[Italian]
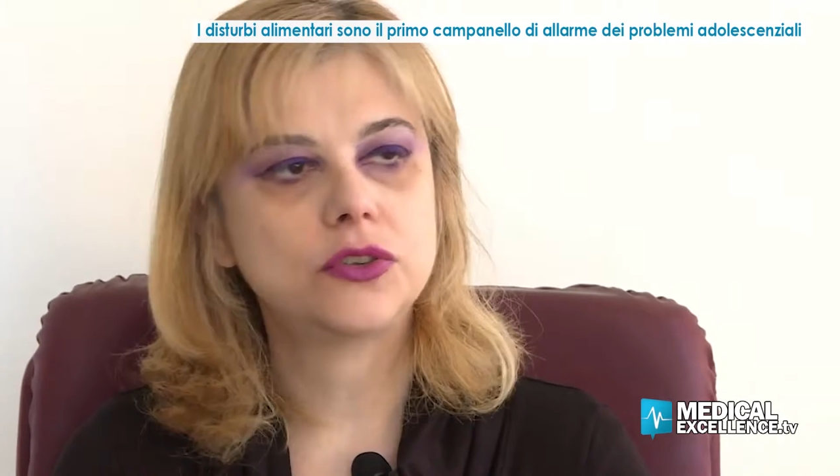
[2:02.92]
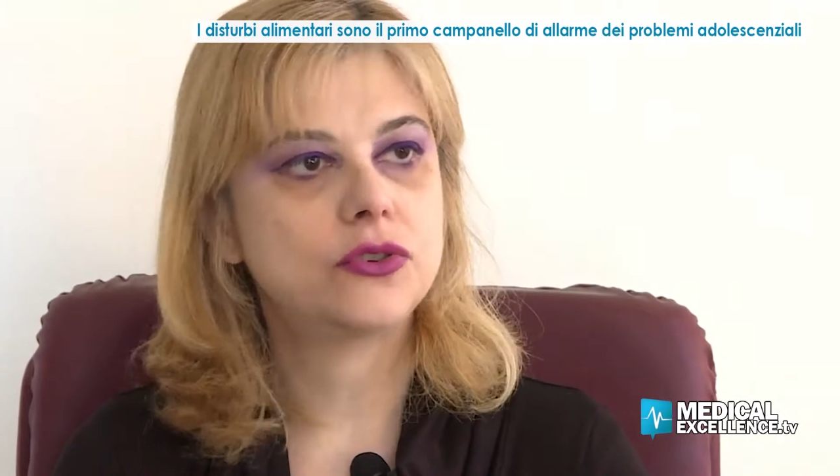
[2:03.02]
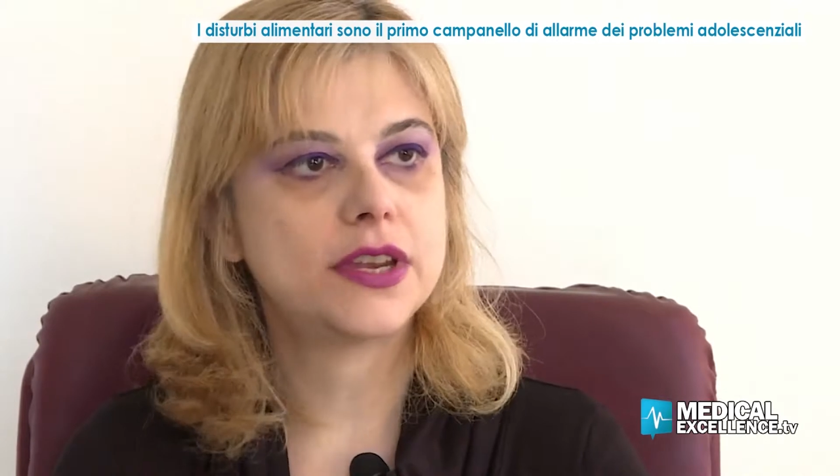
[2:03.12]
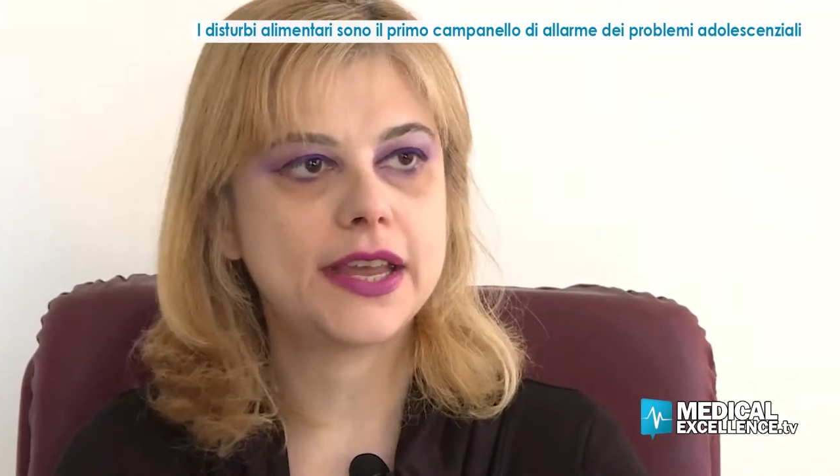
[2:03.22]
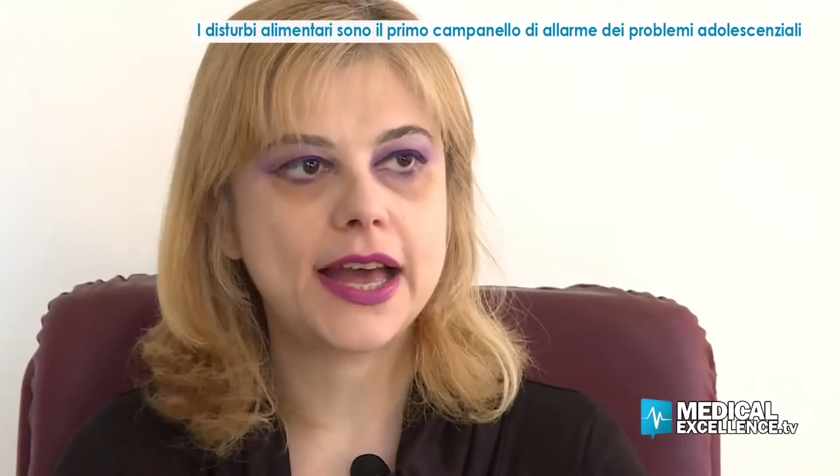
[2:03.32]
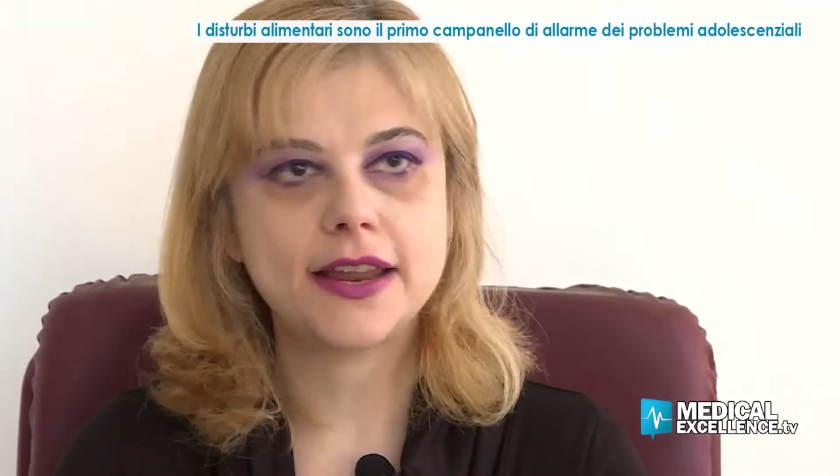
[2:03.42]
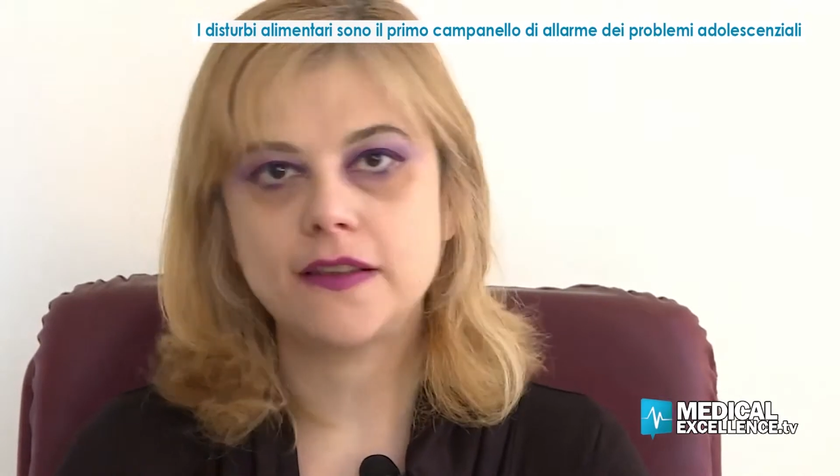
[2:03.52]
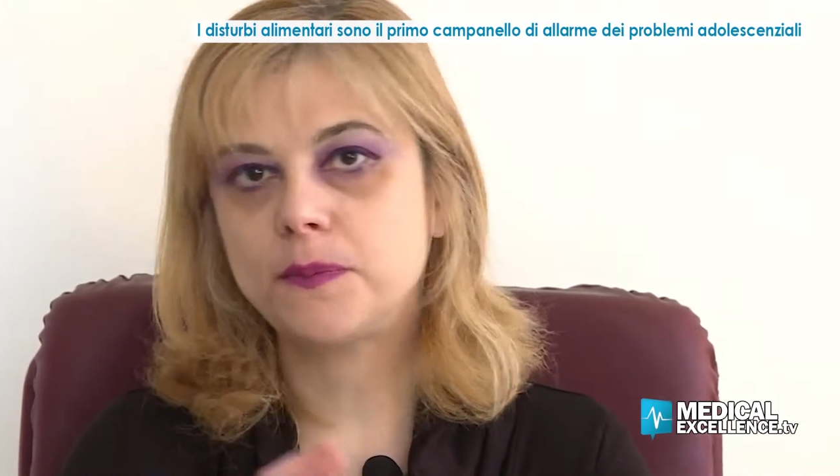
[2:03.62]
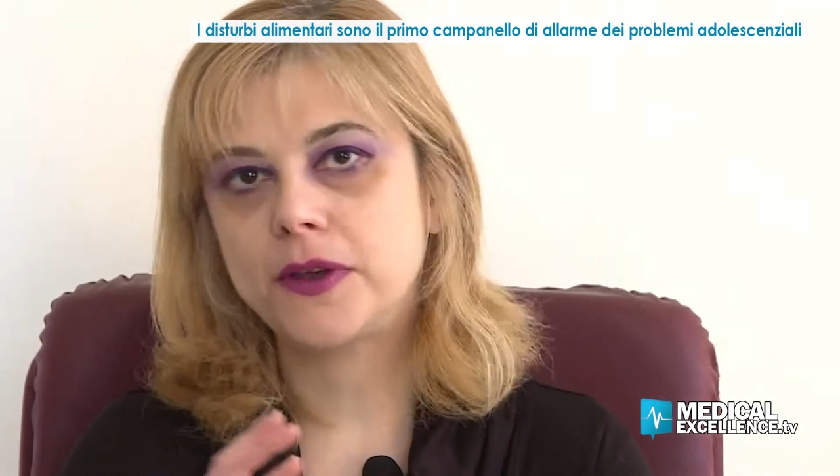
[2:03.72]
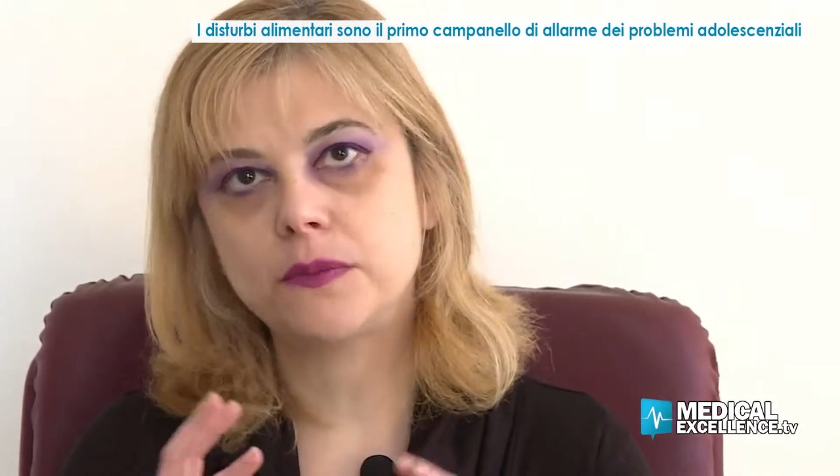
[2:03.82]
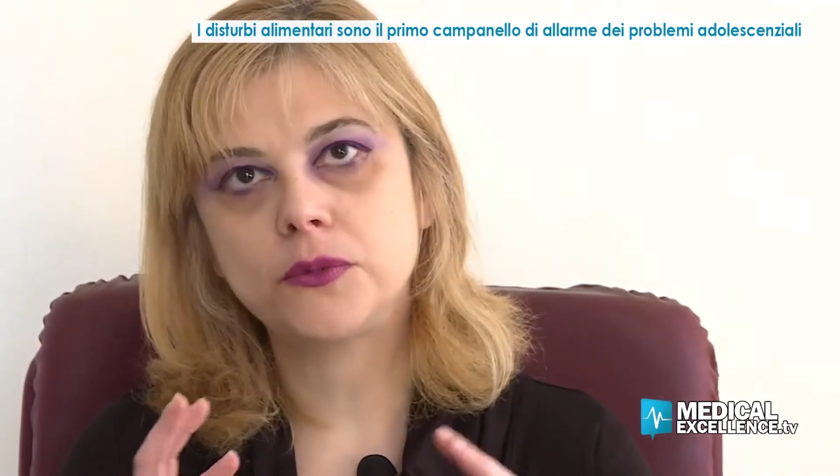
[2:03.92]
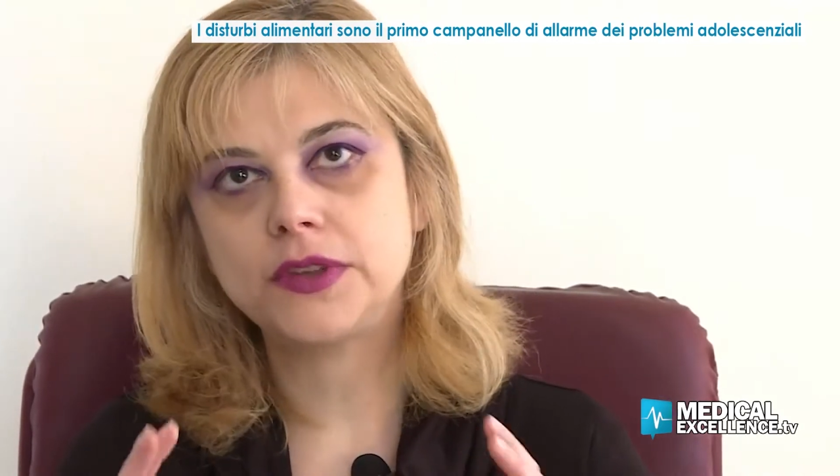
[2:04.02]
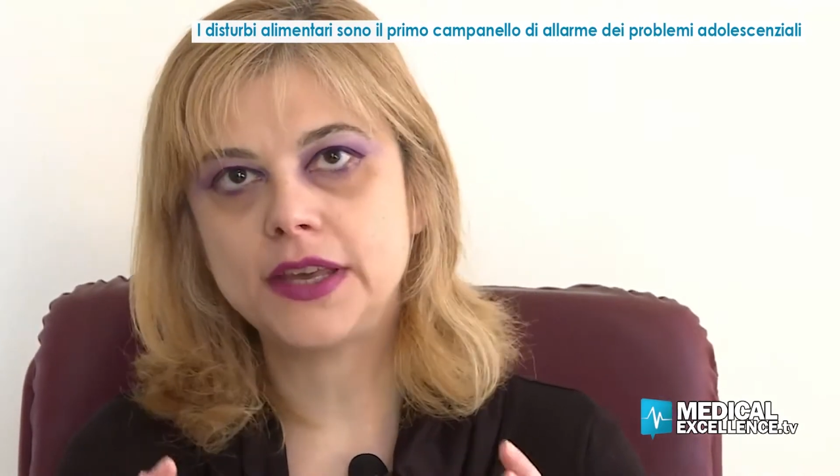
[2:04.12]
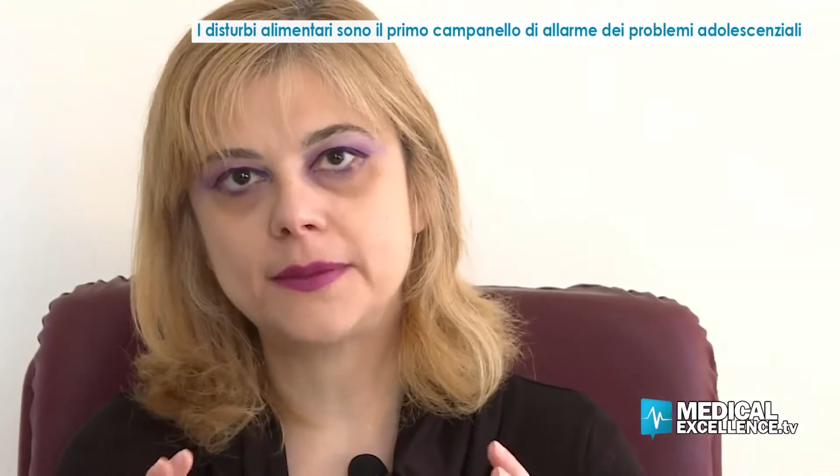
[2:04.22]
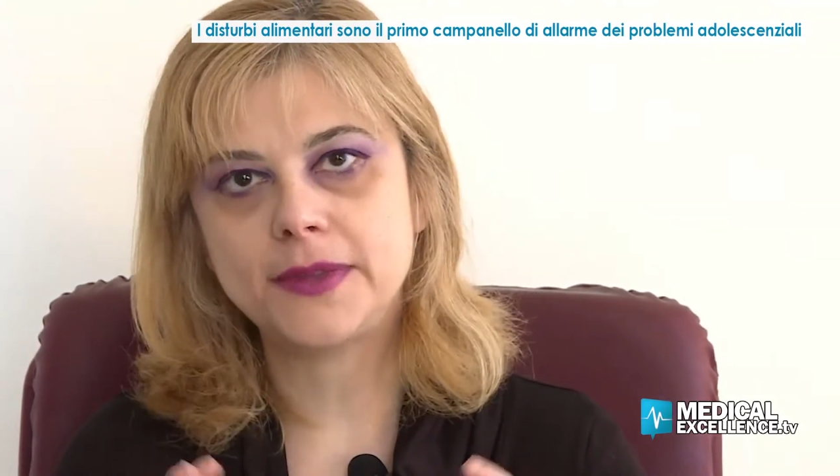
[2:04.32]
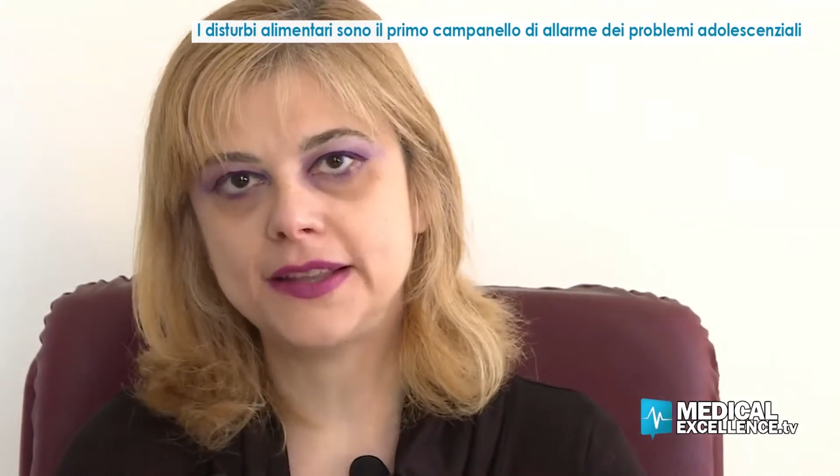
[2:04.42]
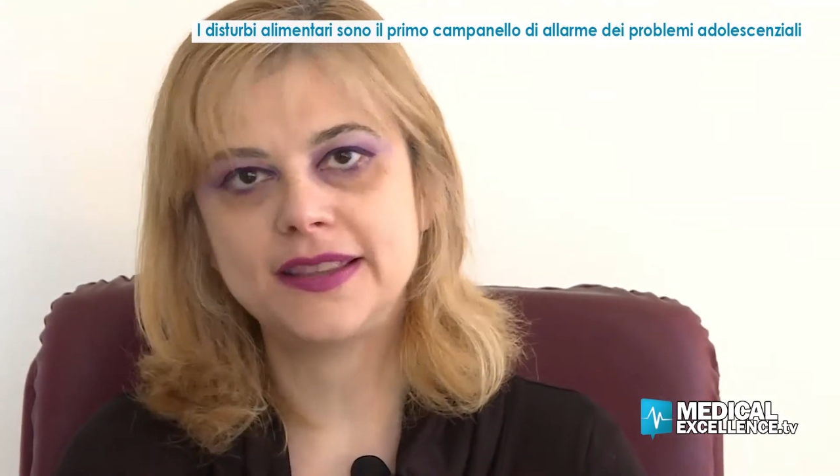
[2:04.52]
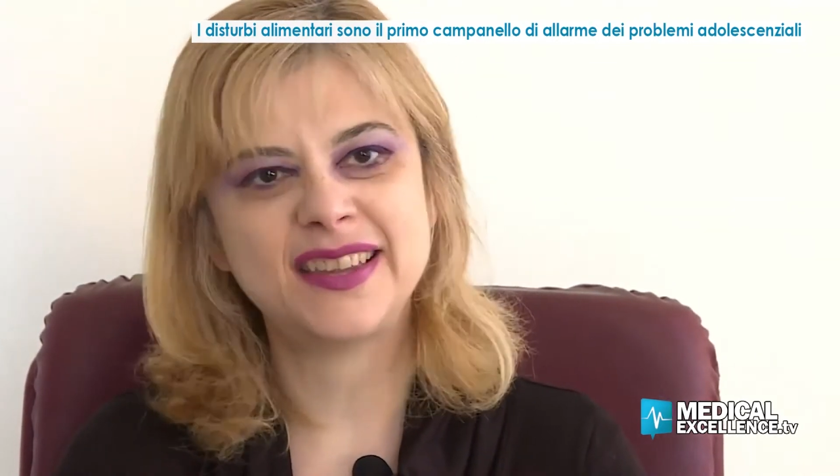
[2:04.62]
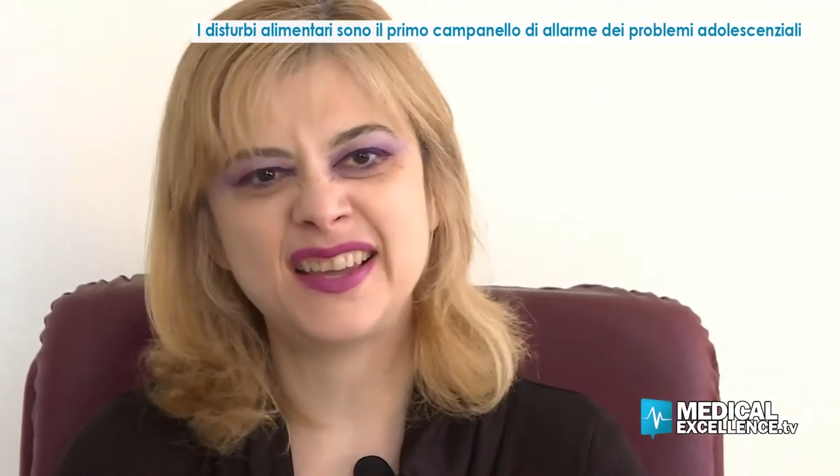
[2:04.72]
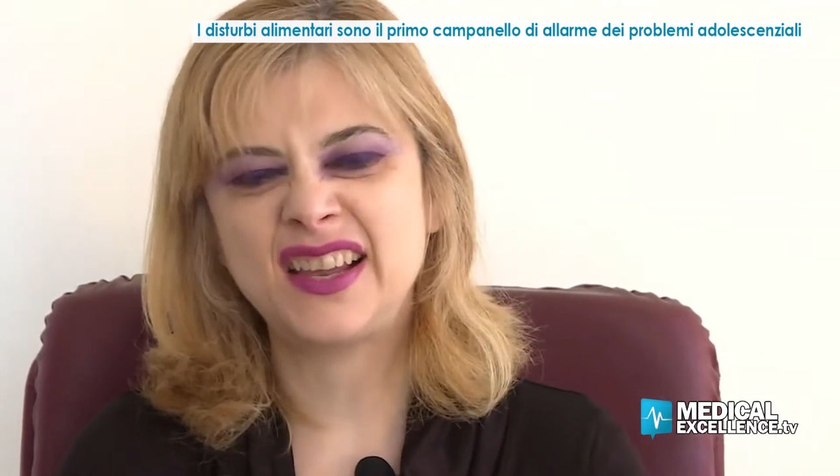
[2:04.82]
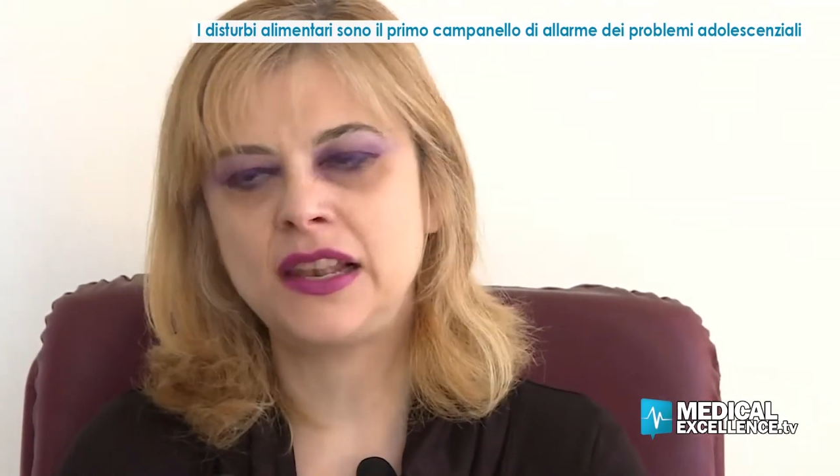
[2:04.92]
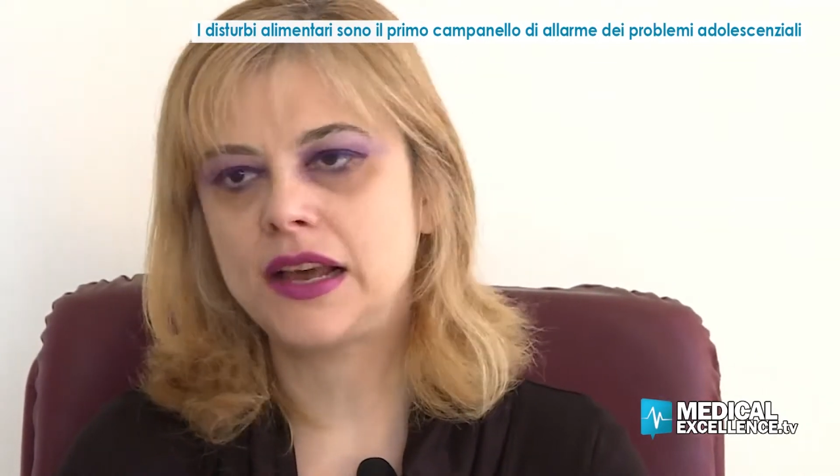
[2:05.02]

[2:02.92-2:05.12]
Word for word: a cercare spasmodicamente